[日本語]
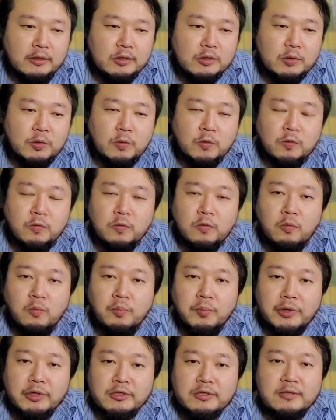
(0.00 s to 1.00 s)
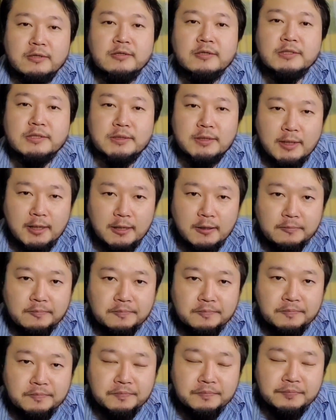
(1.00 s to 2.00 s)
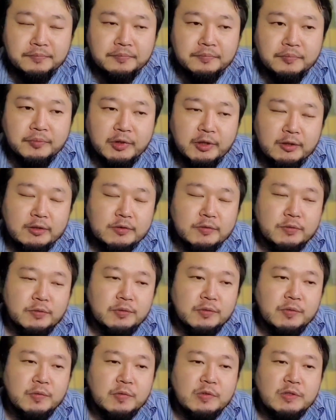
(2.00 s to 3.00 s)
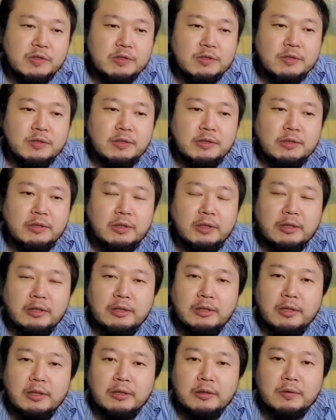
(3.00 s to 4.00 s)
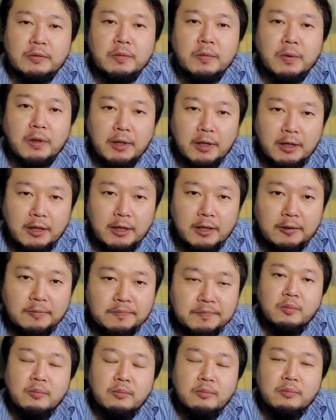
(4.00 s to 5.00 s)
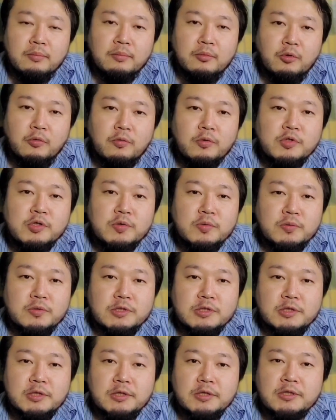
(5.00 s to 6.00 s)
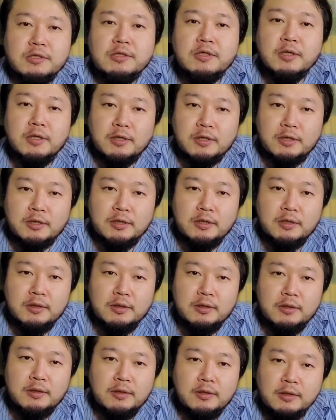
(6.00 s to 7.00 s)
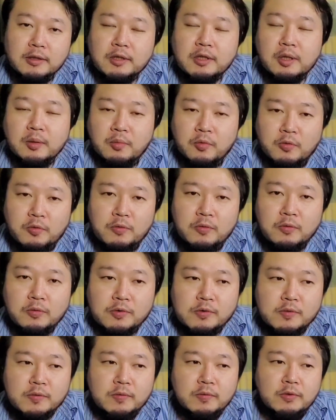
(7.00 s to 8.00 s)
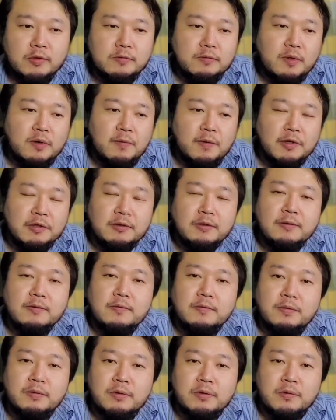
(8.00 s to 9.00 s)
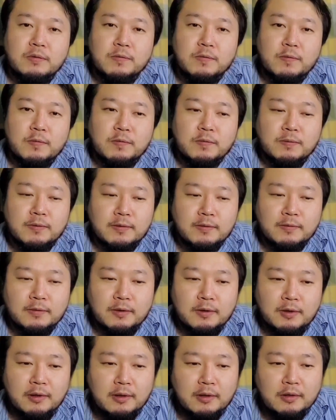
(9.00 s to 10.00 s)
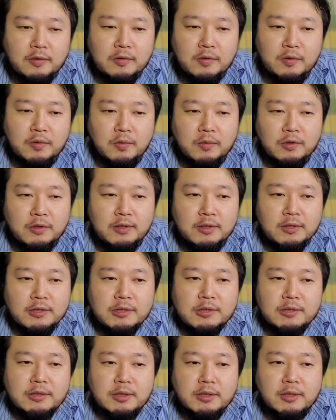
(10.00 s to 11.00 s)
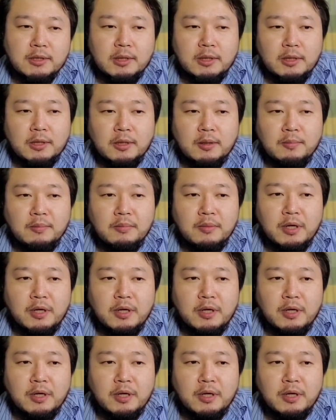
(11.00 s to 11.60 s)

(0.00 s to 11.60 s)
超音波センサー、ね、それを搭載されていたりとか、モーションセンサー、なんかもそこに加わってるっていうことなので、よりですね、